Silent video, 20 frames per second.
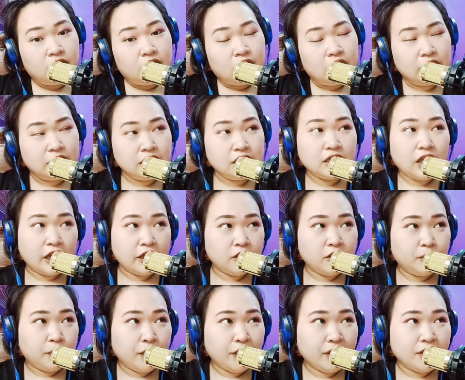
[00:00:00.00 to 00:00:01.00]
Hindi tayo
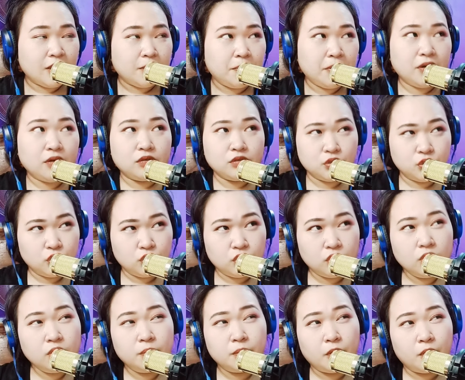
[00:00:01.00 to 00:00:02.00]
pwede pero gusto
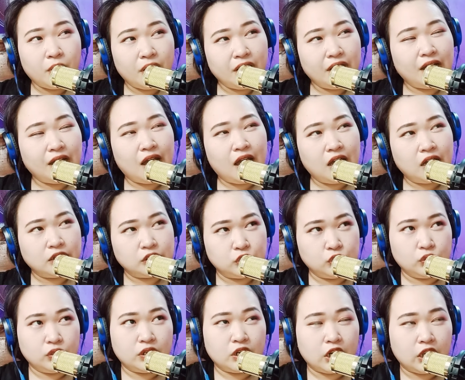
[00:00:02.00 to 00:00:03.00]
kong gumawa ng
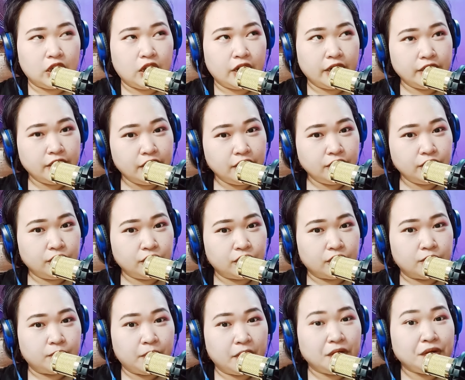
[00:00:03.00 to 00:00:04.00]
action regarding
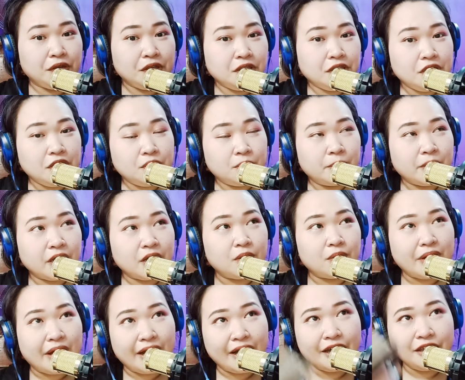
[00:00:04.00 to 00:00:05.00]
doon pero hindi ko
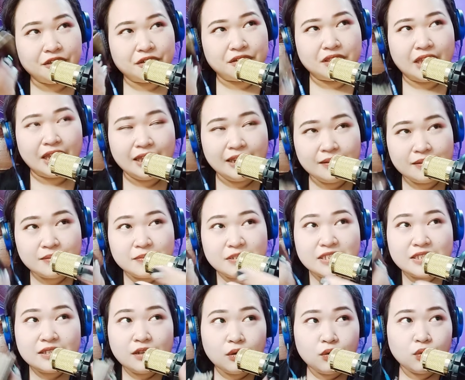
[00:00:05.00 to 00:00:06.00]
magawa ngayon dahil na
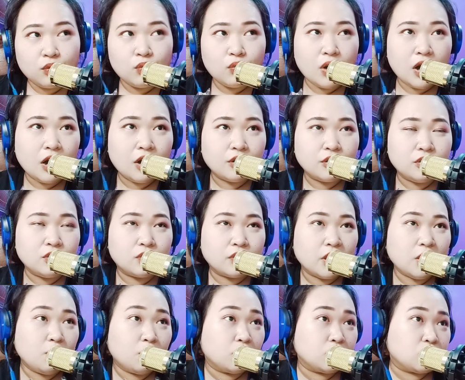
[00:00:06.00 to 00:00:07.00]
mas nakukuha ko yung
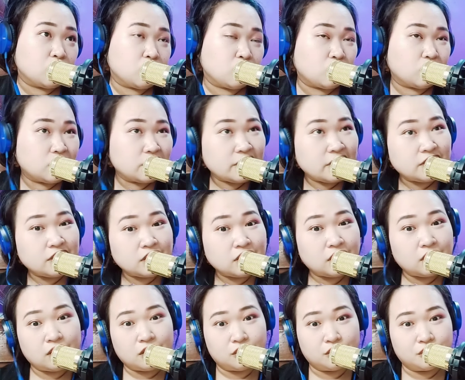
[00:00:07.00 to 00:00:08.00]
emotion ko,
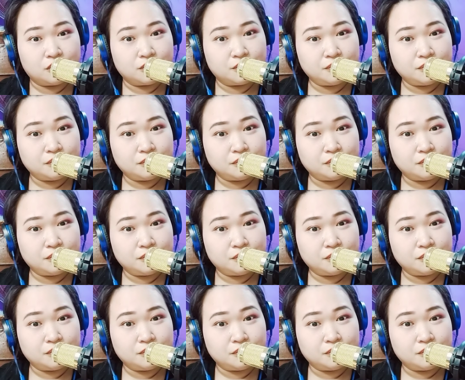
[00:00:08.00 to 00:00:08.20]
nasasaktan ako.